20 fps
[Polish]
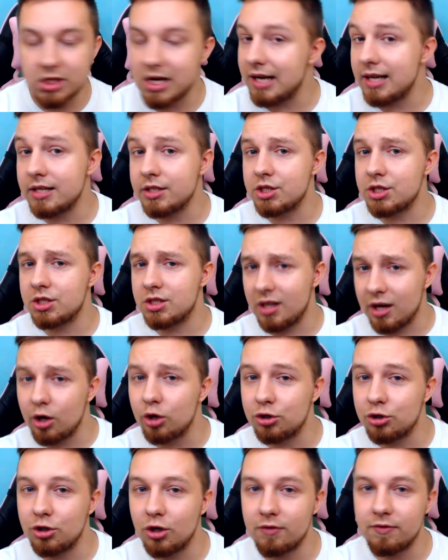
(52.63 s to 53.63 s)
challenge
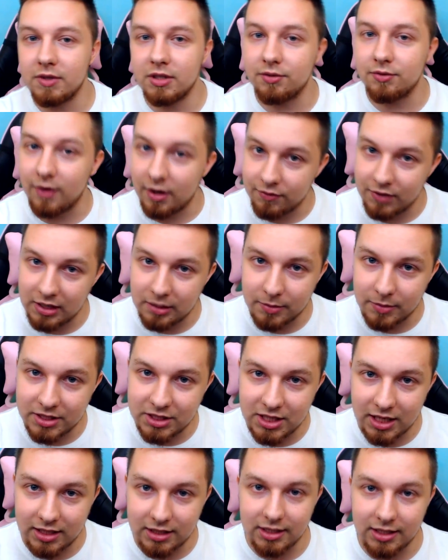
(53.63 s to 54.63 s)
tygodniowy, dwa filmy
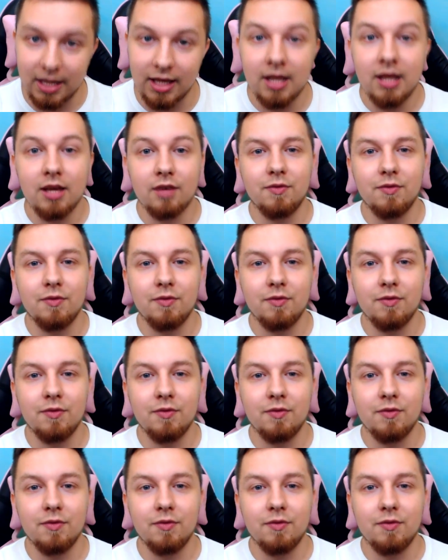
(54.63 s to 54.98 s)
dziennie.